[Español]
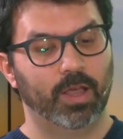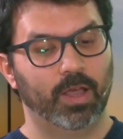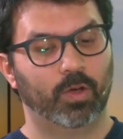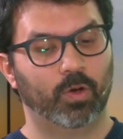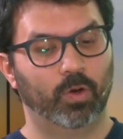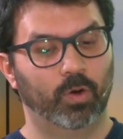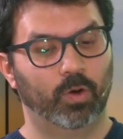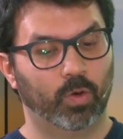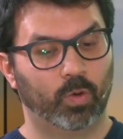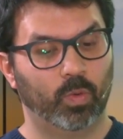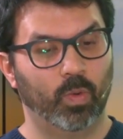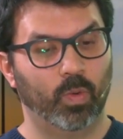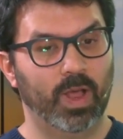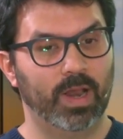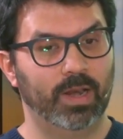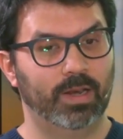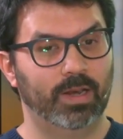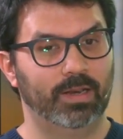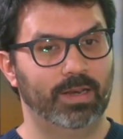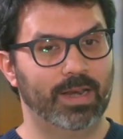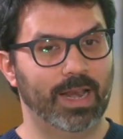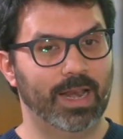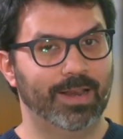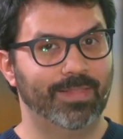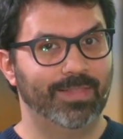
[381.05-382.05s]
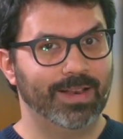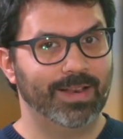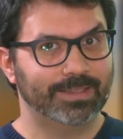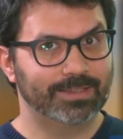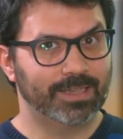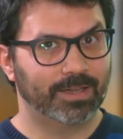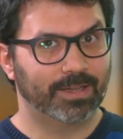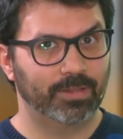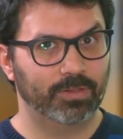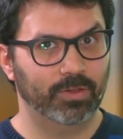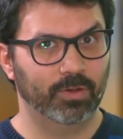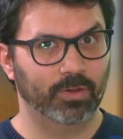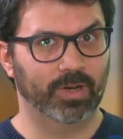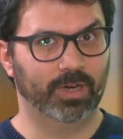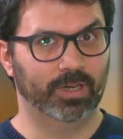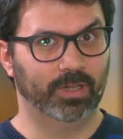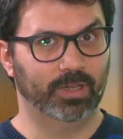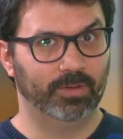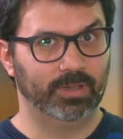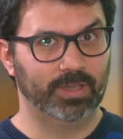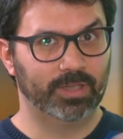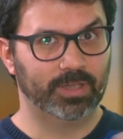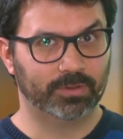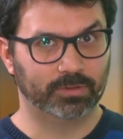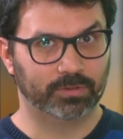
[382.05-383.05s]
Con lo cual, la ley de la atracción a
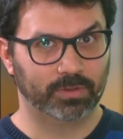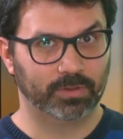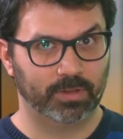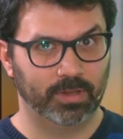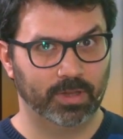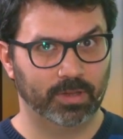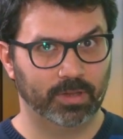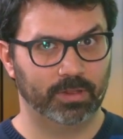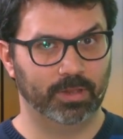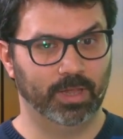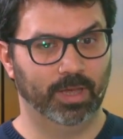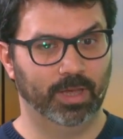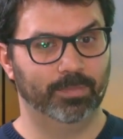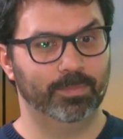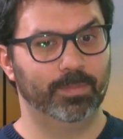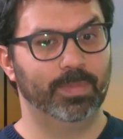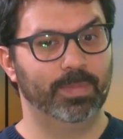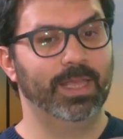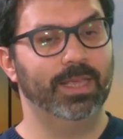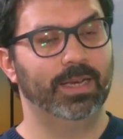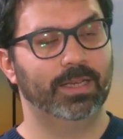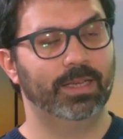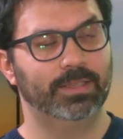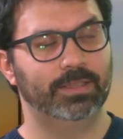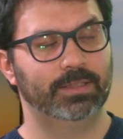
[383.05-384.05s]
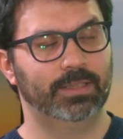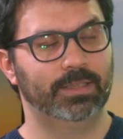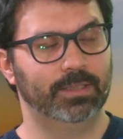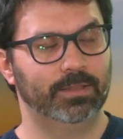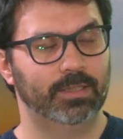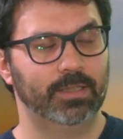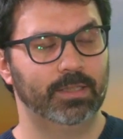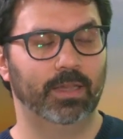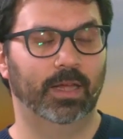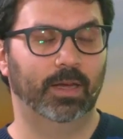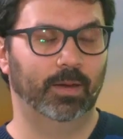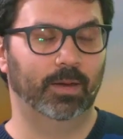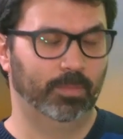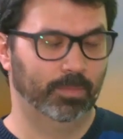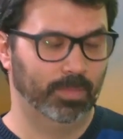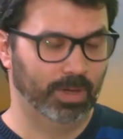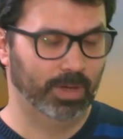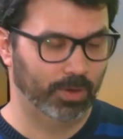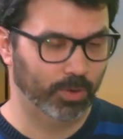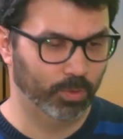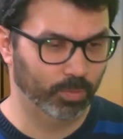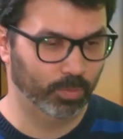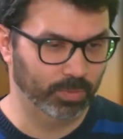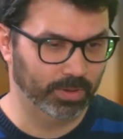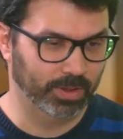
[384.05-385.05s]
nivel de conciencia, bien entendida
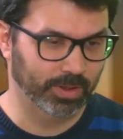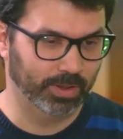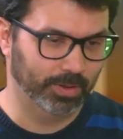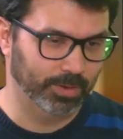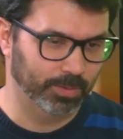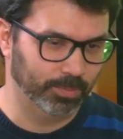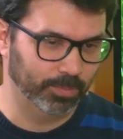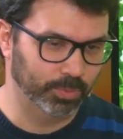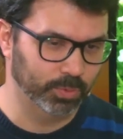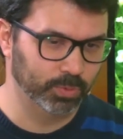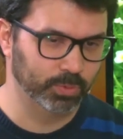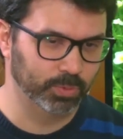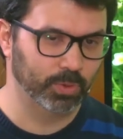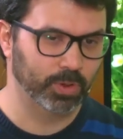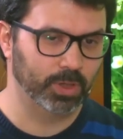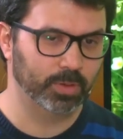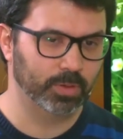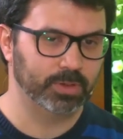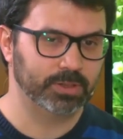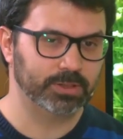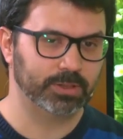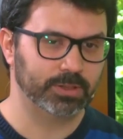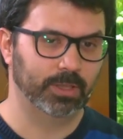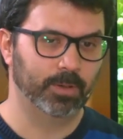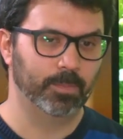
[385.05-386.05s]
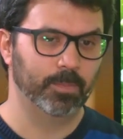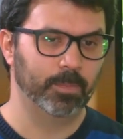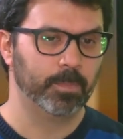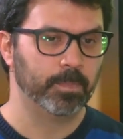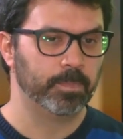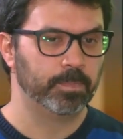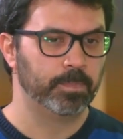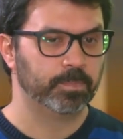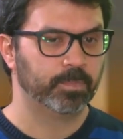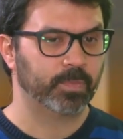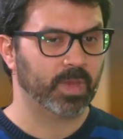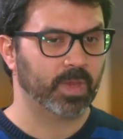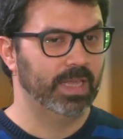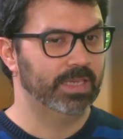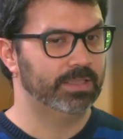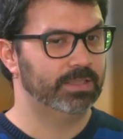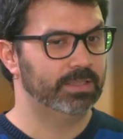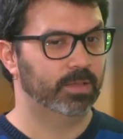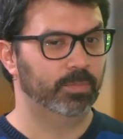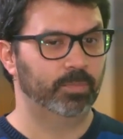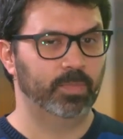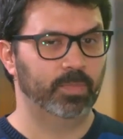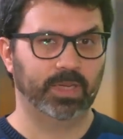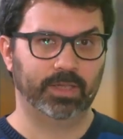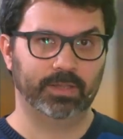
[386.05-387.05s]
bajo mi punto de vista, es
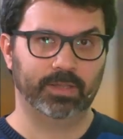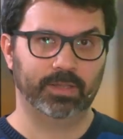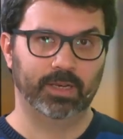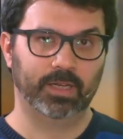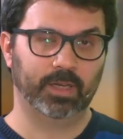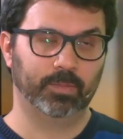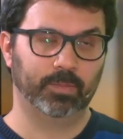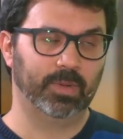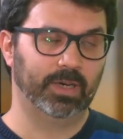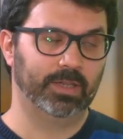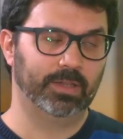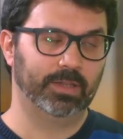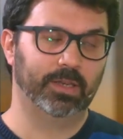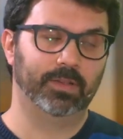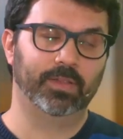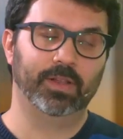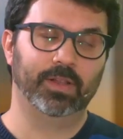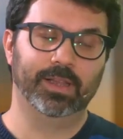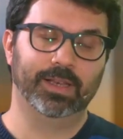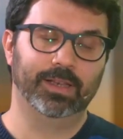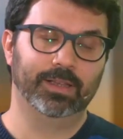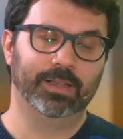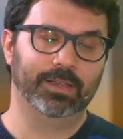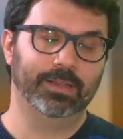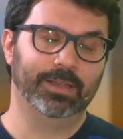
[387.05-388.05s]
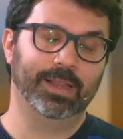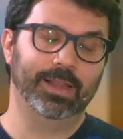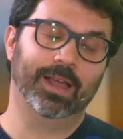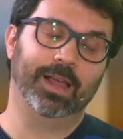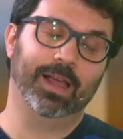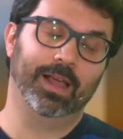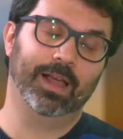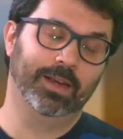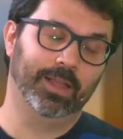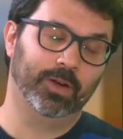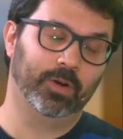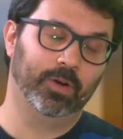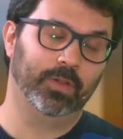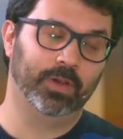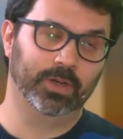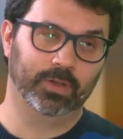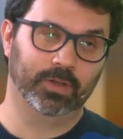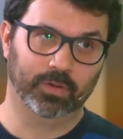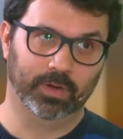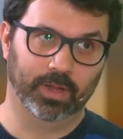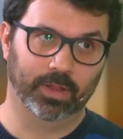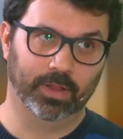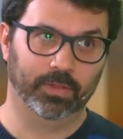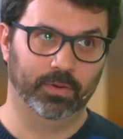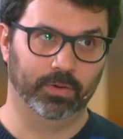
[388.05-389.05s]
siempre que tiene que partir del anhelo del
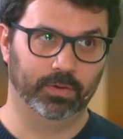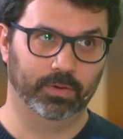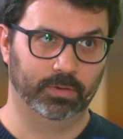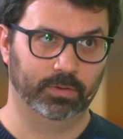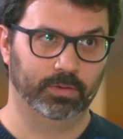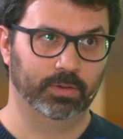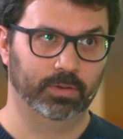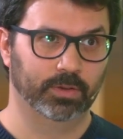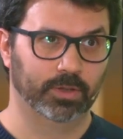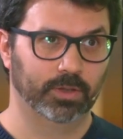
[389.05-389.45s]
corazón.